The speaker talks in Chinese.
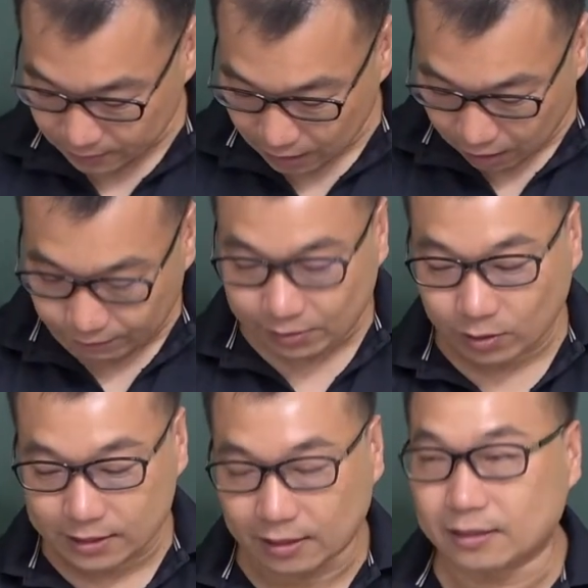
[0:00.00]
好，放
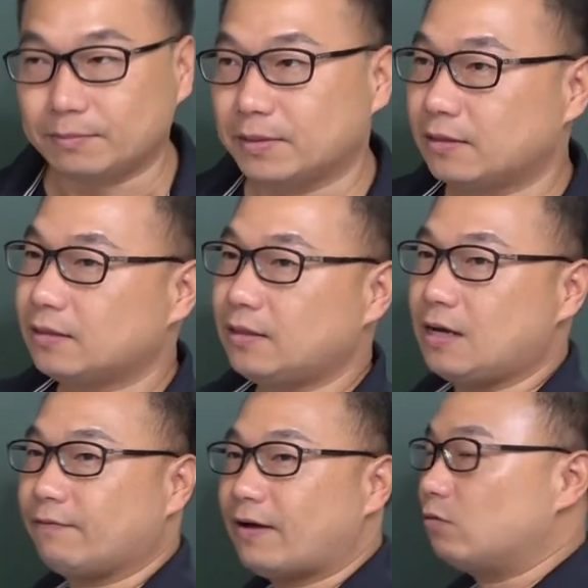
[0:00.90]
多少呢？第一
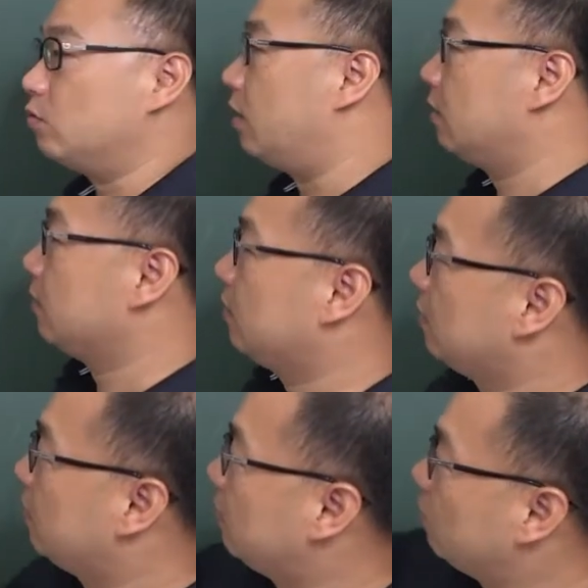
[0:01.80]
个放五啊，
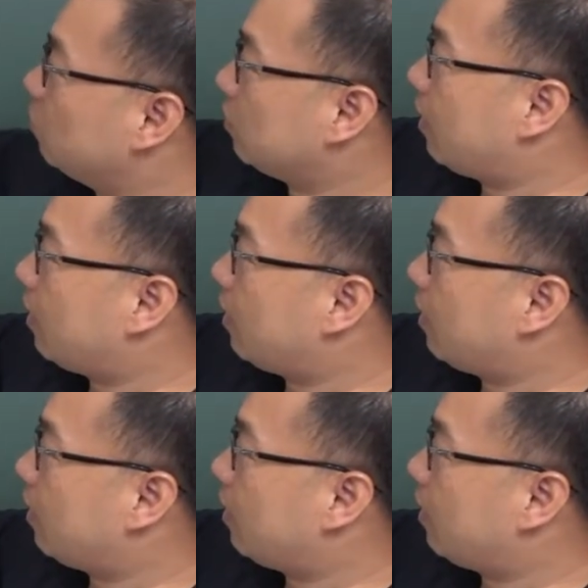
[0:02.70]
五的